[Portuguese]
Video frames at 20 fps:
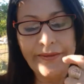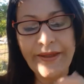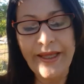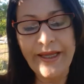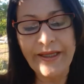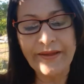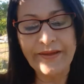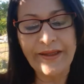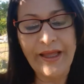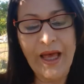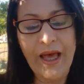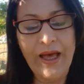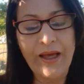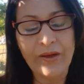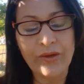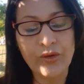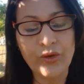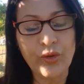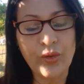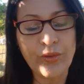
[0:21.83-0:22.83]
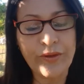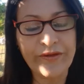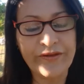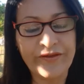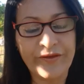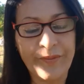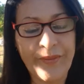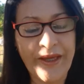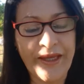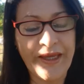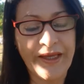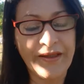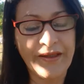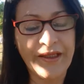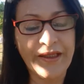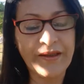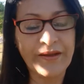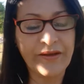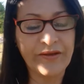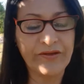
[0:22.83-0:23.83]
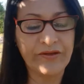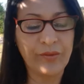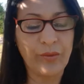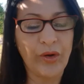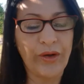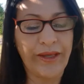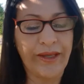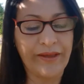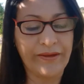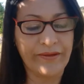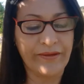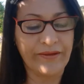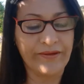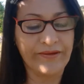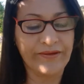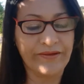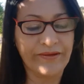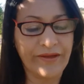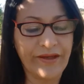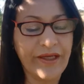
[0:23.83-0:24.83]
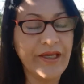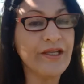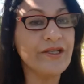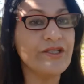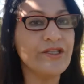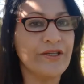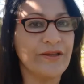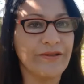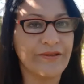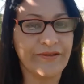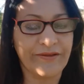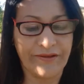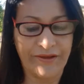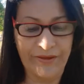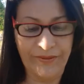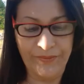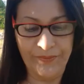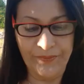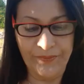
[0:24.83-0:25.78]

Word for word: deitar duas pequeninas moedas e disse: